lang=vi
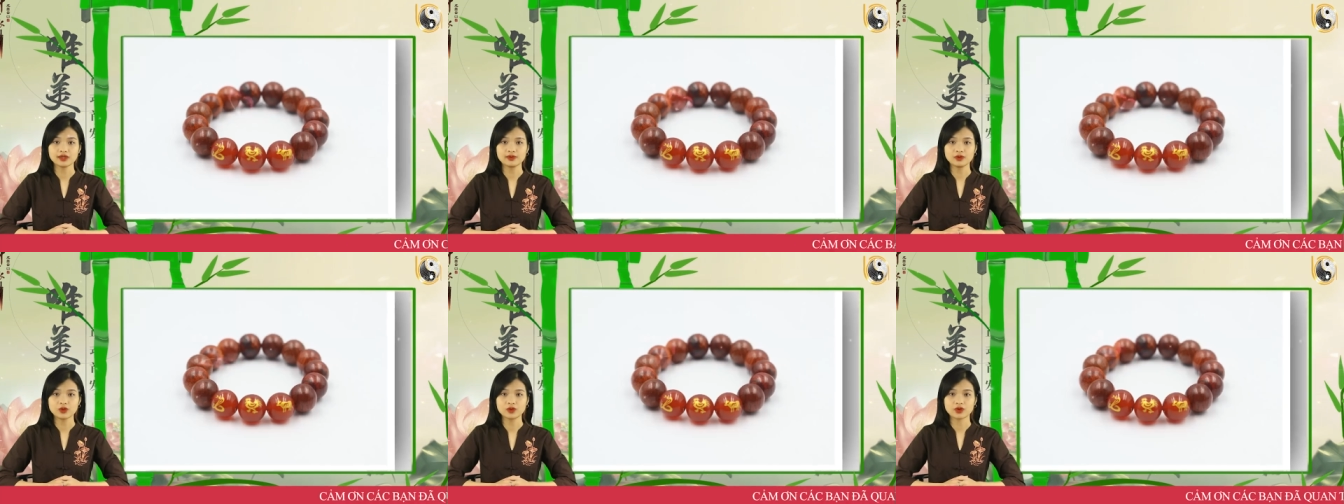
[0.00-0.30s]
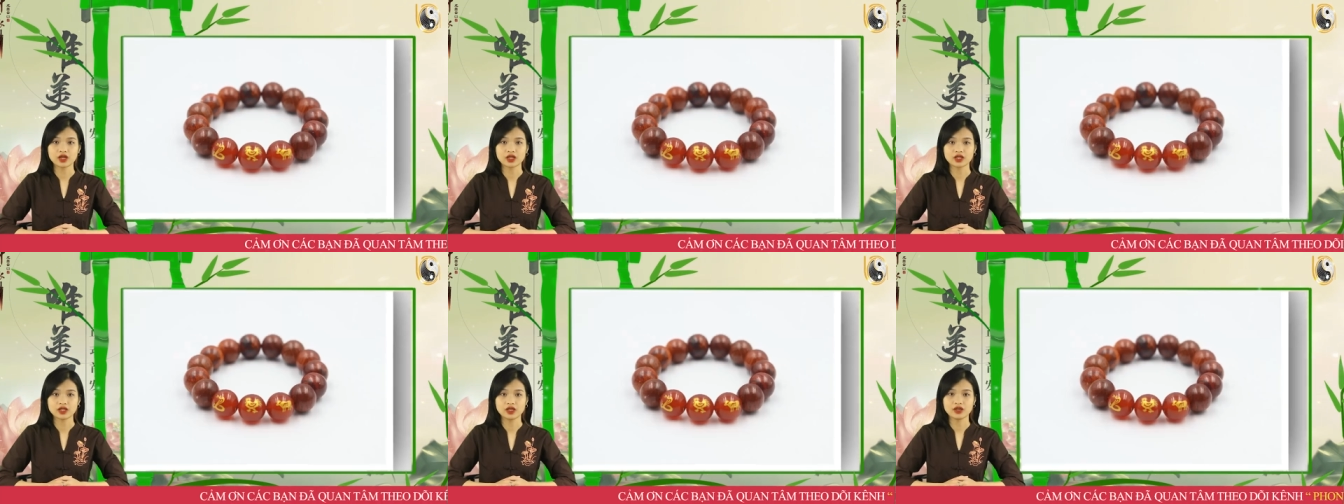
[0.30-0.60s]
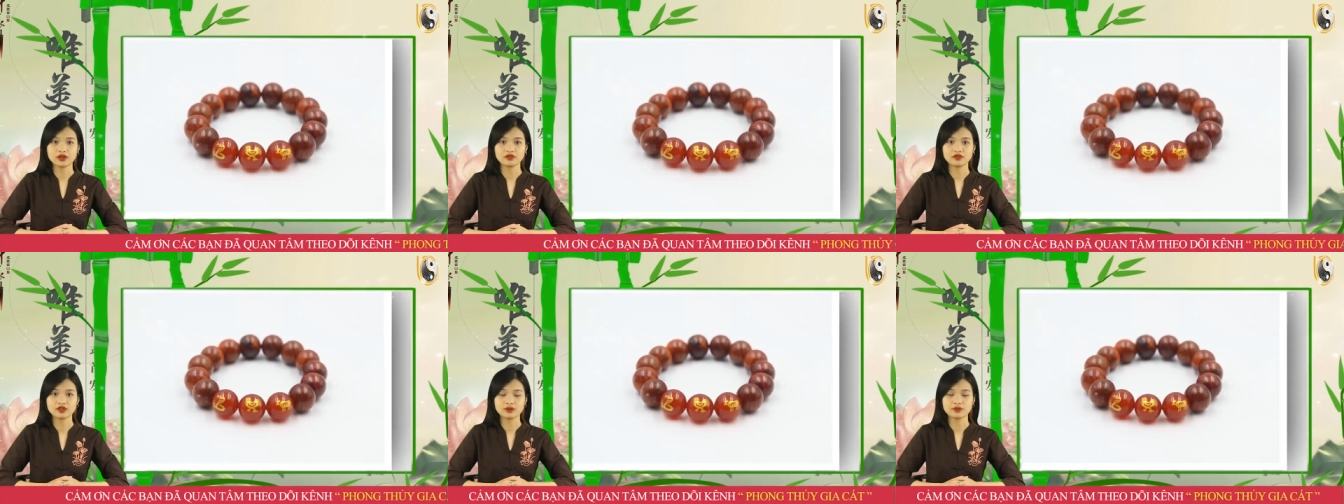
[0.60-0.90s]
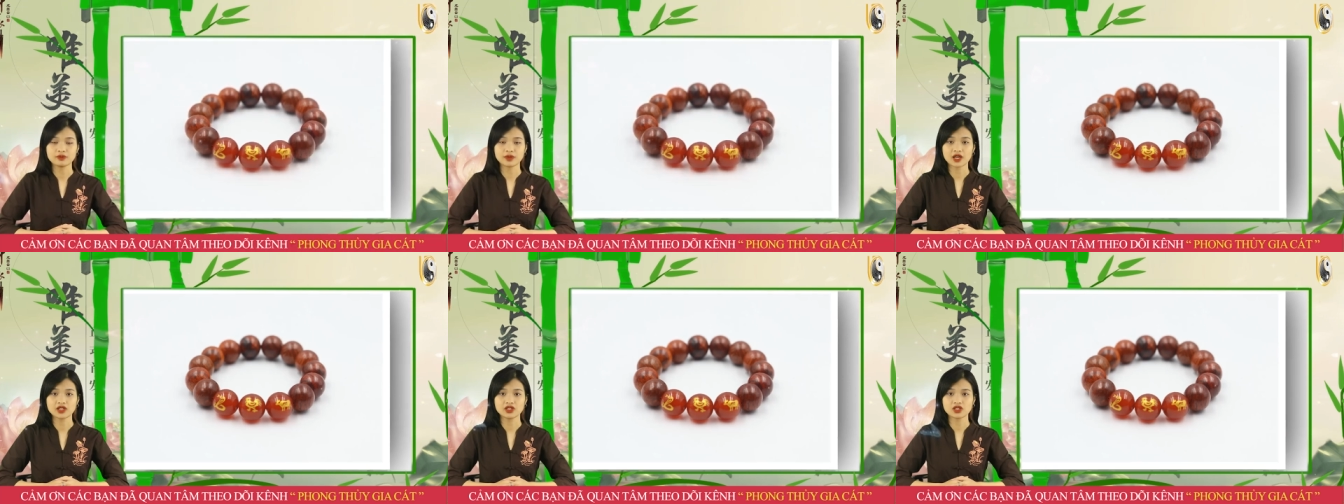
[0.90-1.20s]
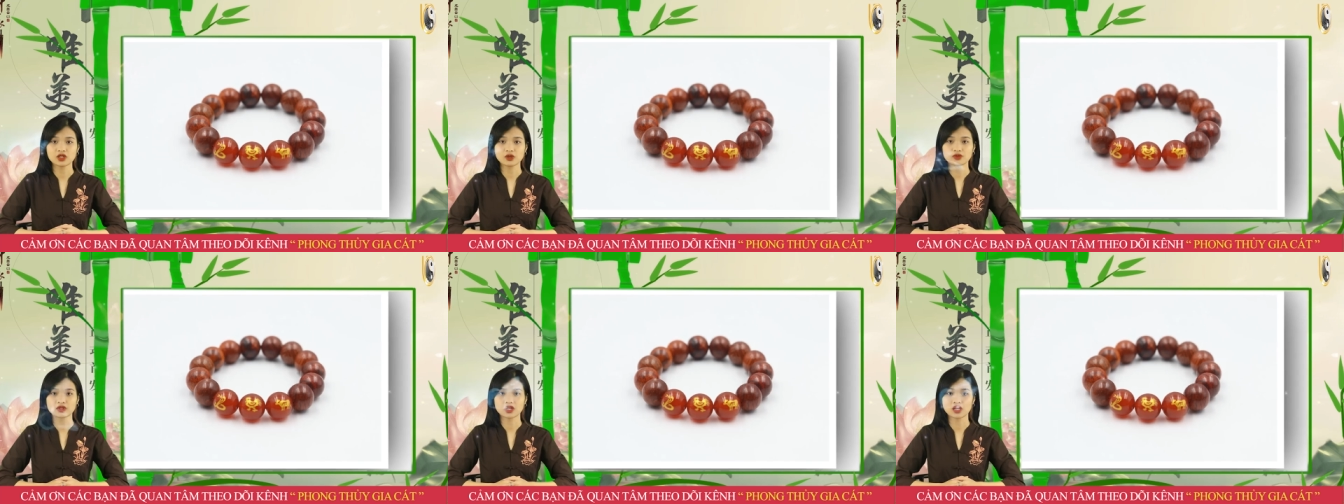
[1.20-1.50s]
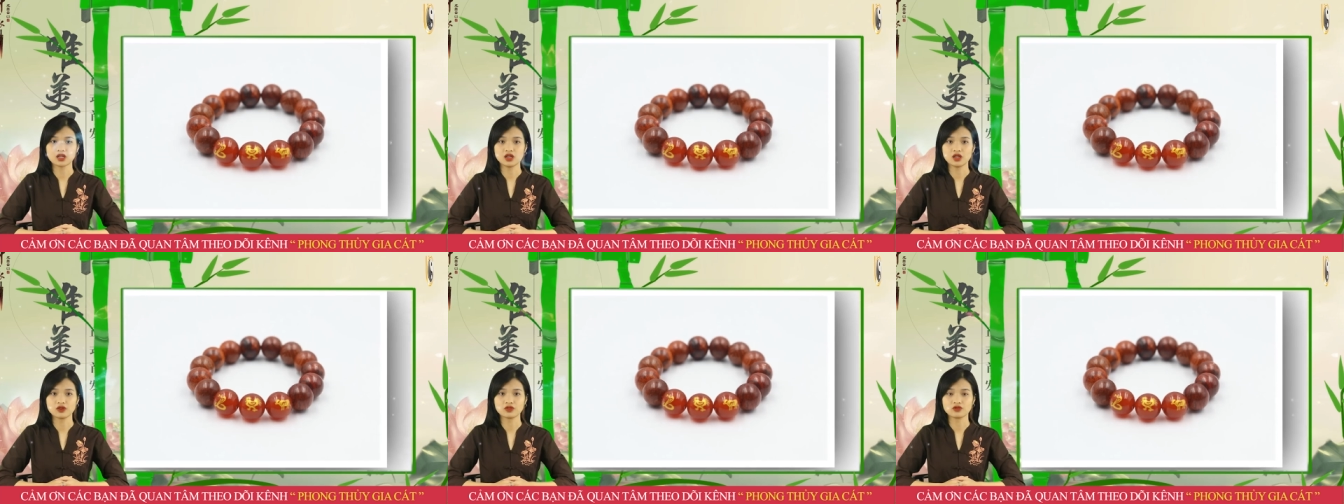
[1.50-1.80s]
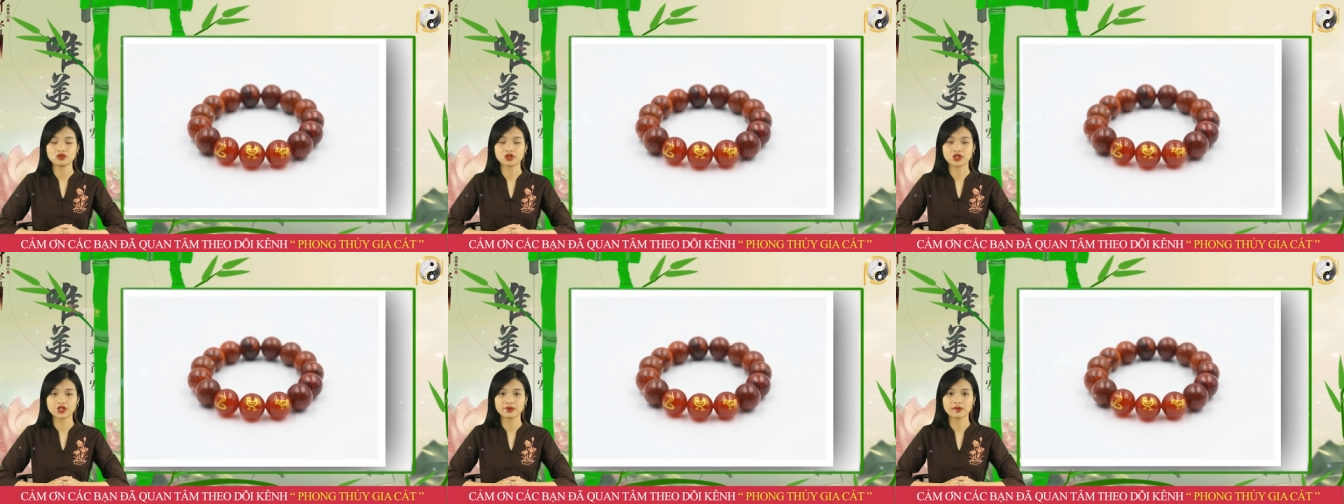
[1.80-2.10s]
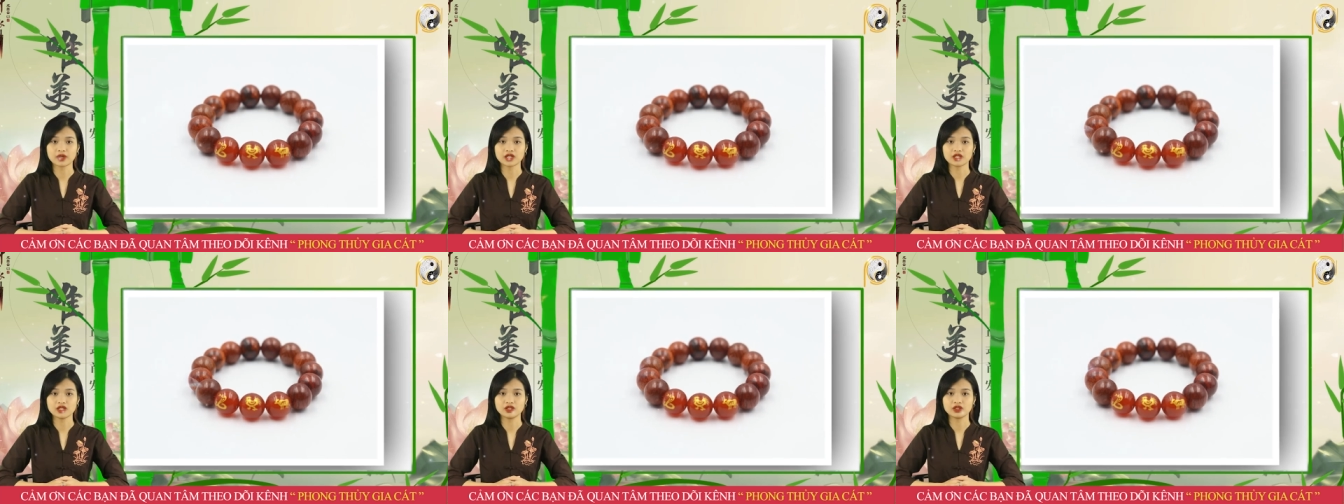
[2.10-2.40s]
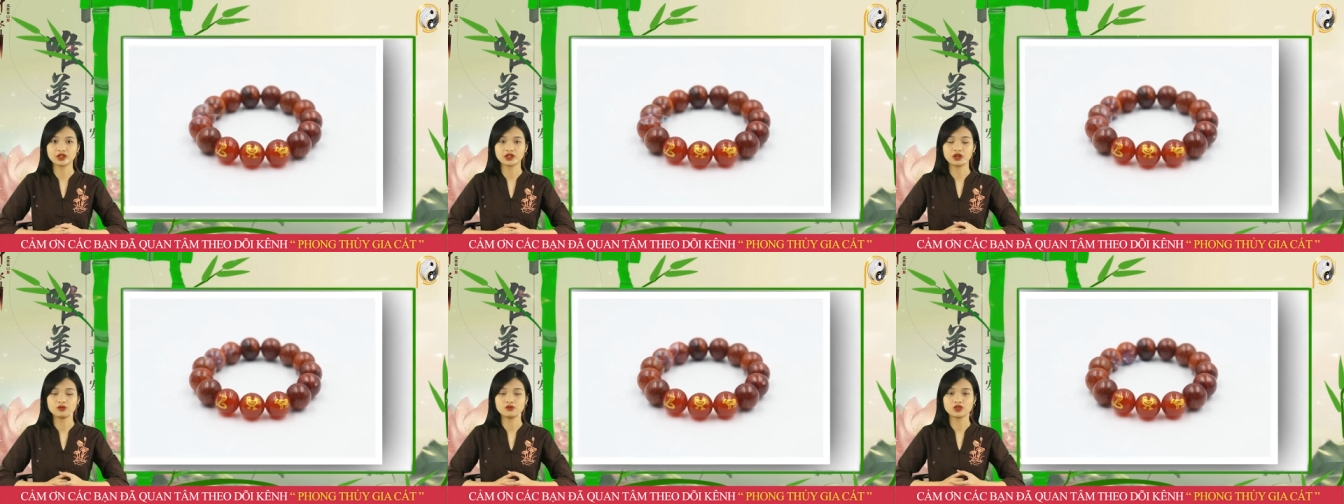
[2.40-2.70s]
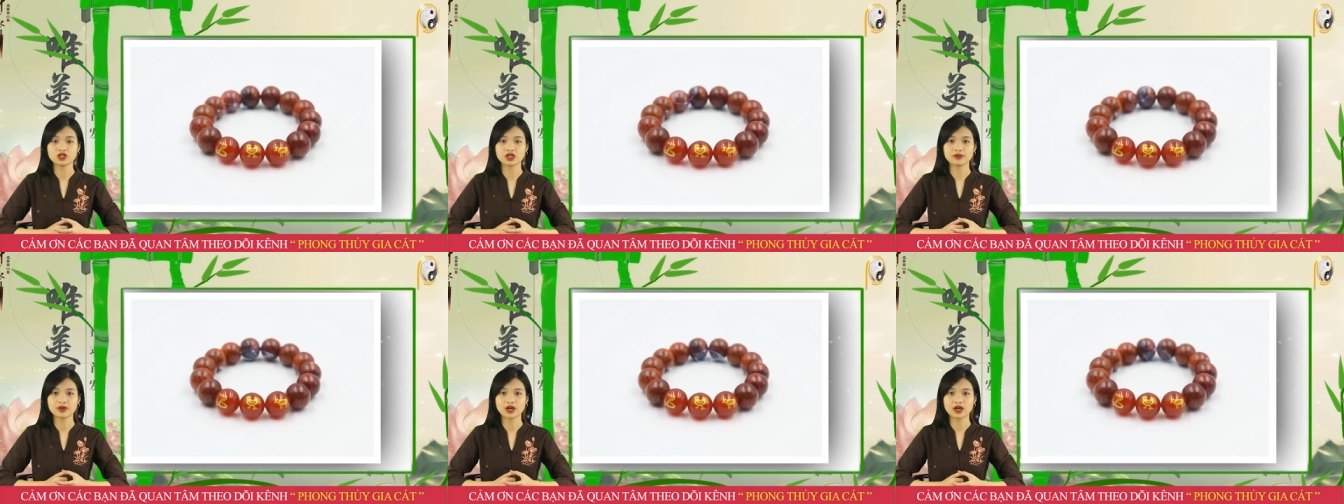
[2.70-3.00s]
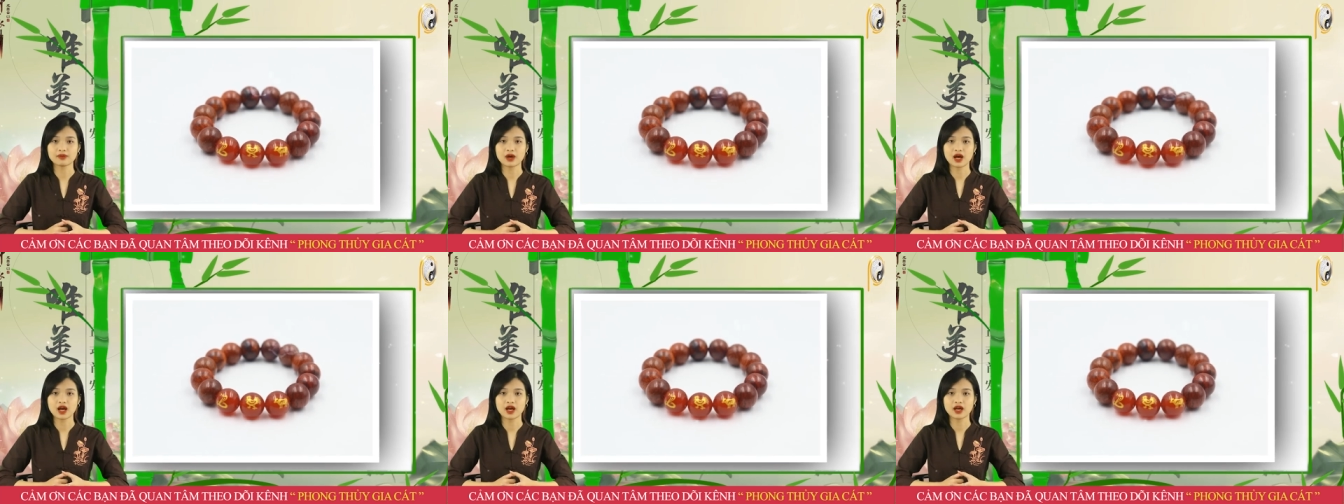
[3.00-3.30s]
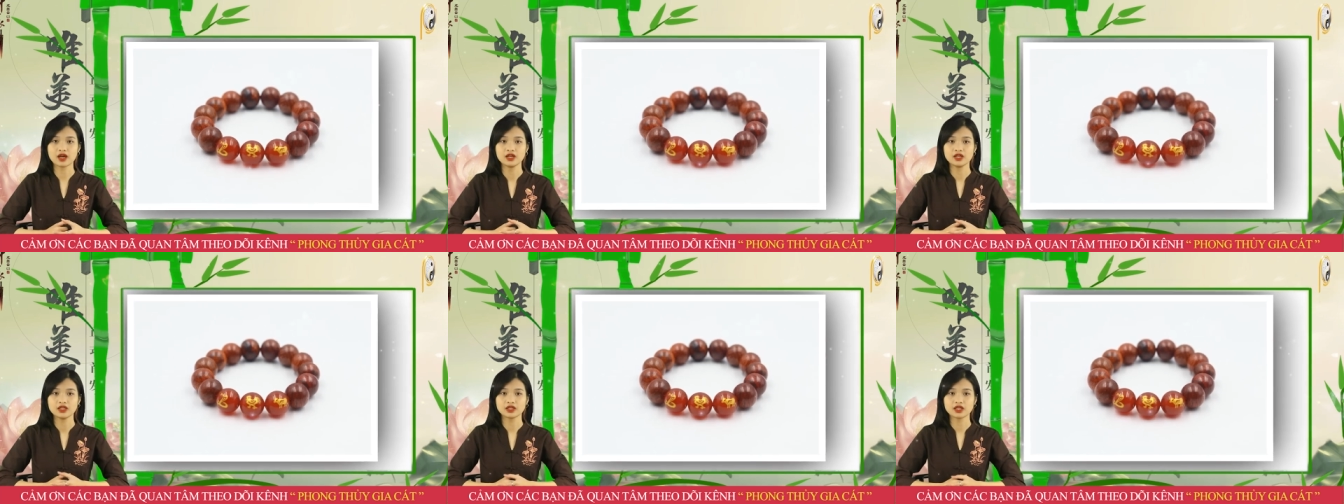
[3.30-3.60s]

tiếp tục cải thiện vận may trong tài lộc vào năm 2023,